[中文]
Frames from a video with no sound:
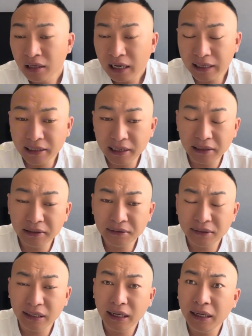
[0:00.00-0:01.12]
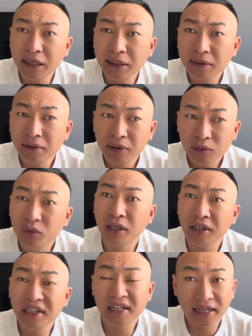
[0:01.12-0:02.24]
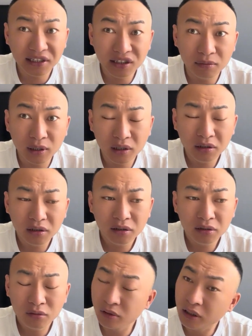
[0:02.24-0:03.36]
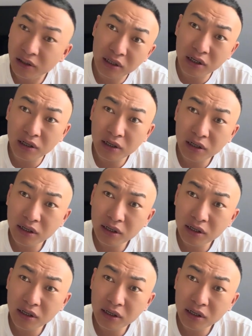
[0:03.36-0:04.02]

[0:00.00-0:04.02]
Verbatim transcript: 哎，那个谁胡景丽你还记得不？杜成一听。